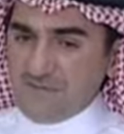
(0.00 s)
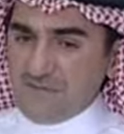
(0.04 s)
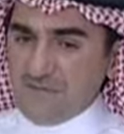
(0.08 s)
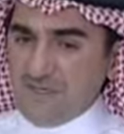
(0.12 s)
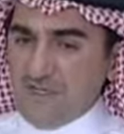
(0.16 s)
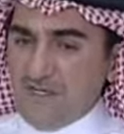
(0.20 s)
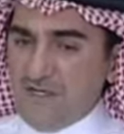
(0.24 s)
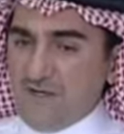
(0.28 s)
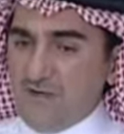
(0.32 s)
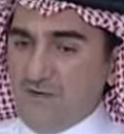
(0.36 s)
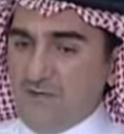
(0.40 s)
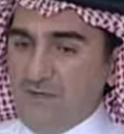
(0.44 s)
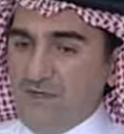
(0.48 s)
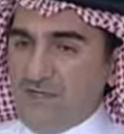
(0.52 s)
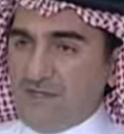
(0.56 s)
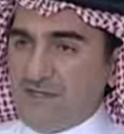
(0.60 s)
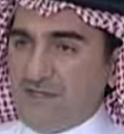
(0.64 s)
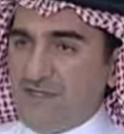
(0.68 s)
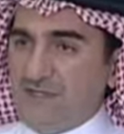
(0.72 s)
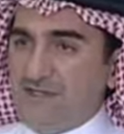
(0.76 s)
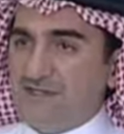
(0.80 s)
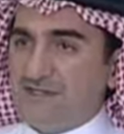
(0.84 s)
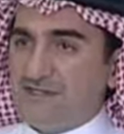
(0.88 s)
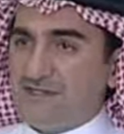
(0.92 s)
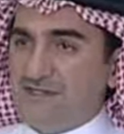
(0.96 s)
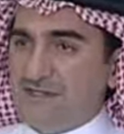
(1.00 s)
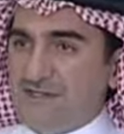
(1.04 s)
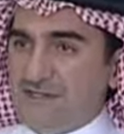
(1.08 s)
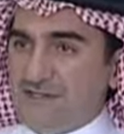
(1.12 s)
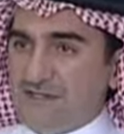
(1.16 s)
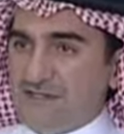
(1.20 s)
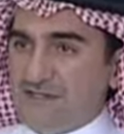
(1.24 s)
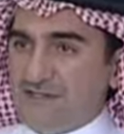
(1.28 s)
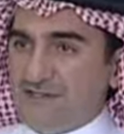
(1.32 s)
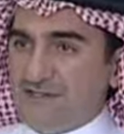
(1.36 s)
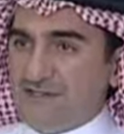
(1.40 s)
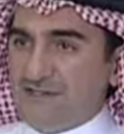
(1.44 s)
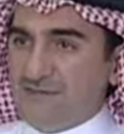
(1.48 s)
او عن طريق الصناديق
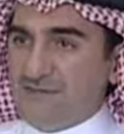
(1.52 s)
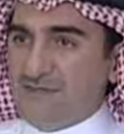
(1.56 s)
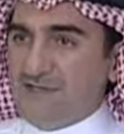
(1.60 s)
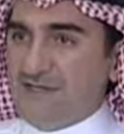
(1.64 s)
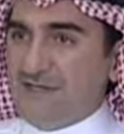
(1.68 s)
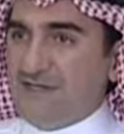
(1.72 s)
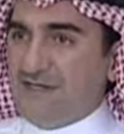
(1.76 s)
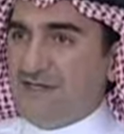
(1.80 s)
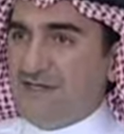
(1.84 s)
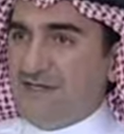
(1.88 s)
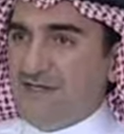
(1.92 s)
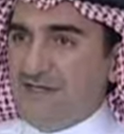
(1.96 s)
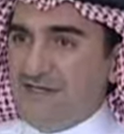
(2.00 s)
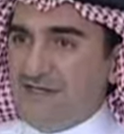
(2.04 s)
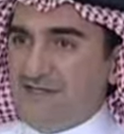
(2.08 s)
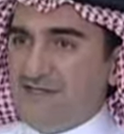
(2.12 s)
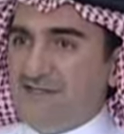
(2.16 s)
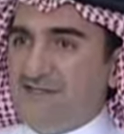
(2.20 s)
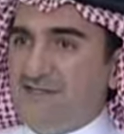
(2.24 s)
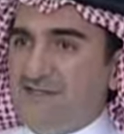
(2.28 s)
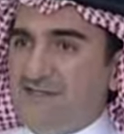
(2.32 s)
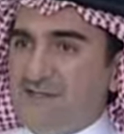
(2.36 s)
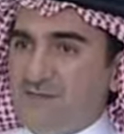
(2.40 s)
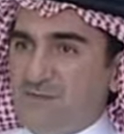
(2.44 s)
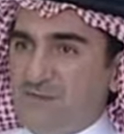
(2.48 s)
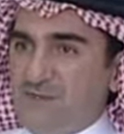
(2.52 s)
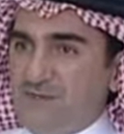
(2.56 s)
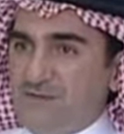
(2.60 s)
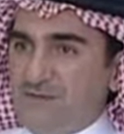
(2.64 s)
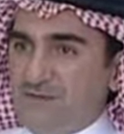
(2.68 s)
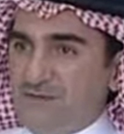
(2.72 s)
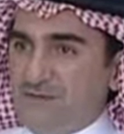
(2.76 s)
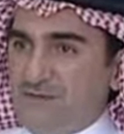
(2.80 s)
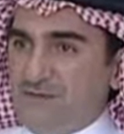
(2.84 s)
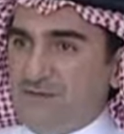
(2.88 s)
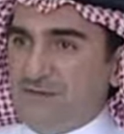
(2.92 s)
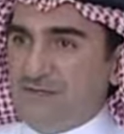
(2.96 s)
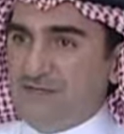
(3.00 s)
الاستثماريه، كان العدد جدا
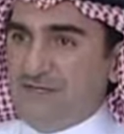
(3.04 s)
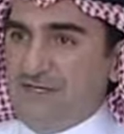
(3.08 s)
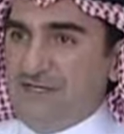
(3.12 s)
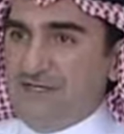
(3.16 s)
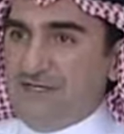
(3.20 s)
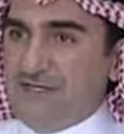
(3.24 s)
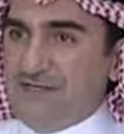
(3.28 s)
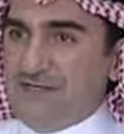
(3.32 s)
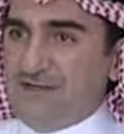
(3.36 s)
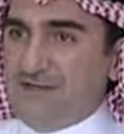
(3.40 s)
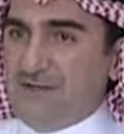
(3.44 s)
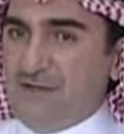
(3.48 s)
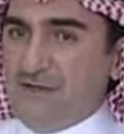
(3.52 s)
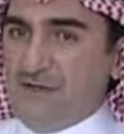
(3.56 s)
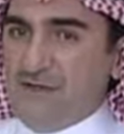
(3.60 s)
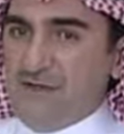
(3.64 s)
محدود، يعني م.